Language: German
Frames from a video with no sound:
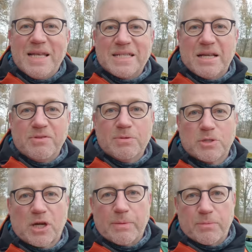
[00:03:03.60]
Link in der
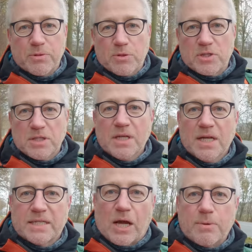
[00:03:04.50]
Videobeschreibung benutzen.
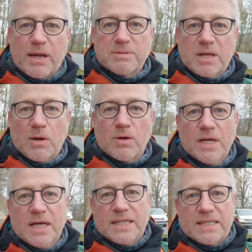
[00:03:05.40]
Darüber gibt es dann auch
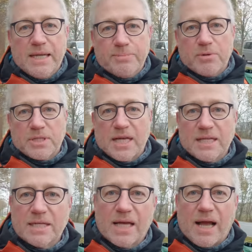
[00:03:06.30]

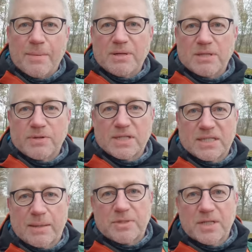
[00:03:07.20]
10% Rabatt auf das
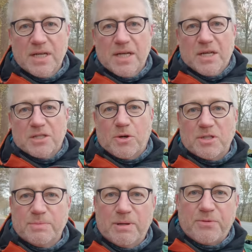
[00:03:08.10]
gesamte
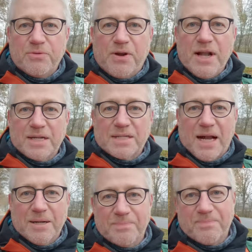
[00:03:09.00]
Sortiment von
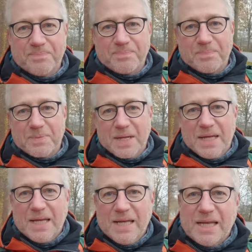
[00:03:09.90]
Falkenthal.
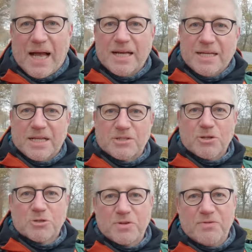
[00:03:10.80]
Ja, das
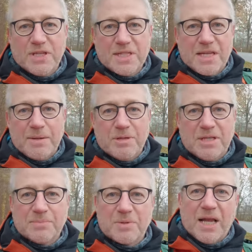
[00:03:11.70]
soll schon gewesen sein mit
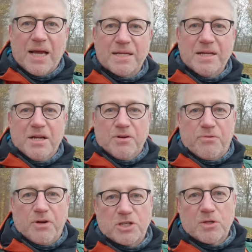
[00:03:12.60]
diesem kleinen
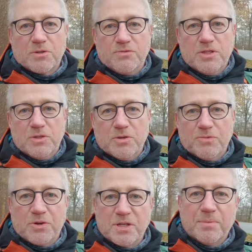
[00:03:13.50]
Vorstellungsvideo
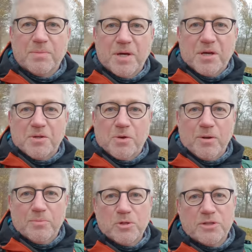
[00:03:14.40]
von dem
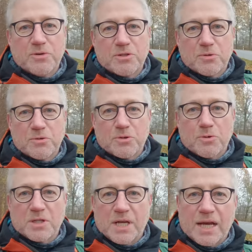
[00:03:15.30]
neuen
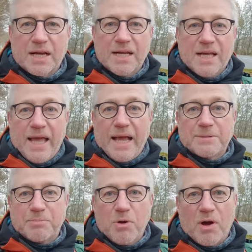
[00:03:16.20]
Multifunktionsrucksack
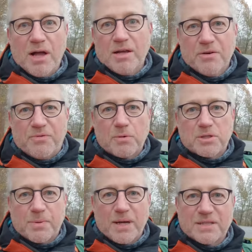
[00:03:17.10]
Explorer
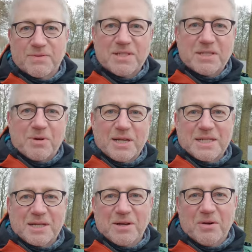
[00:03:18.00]
V22, so
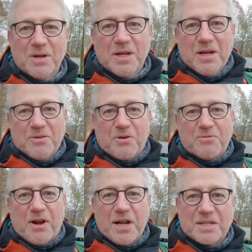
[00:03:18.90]
heißt er genau, von
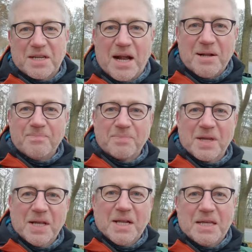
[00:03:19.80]
Falkenthal.
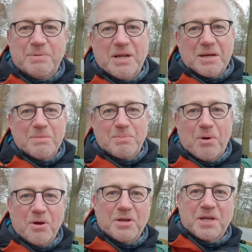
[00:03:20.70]
Ich bedanke mich
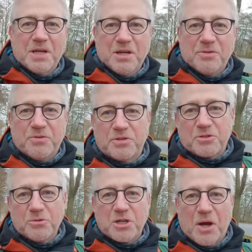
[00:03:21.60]
bei euch fürs
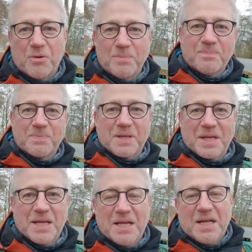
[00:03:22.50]
Zuschauen.
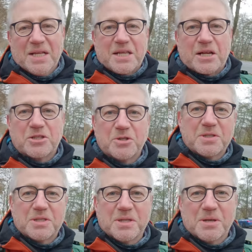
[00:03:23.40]
Sage
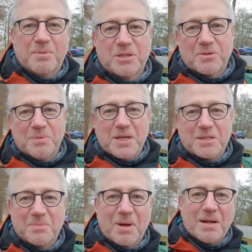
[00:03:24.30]
Tschüss, bis zum
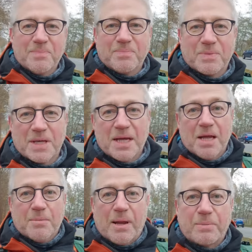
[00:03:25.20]
nächsten Mal.
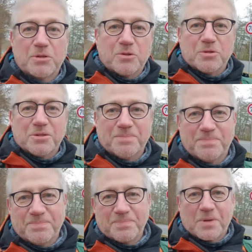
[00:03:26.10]
Bleibt gesund.
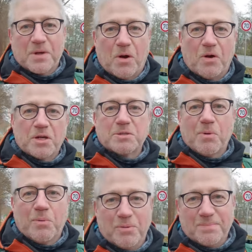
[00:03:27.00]
Euer
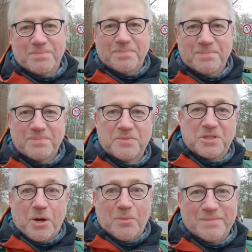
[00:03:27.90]
Swobo.
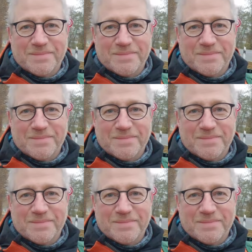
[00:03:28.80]
Ciao.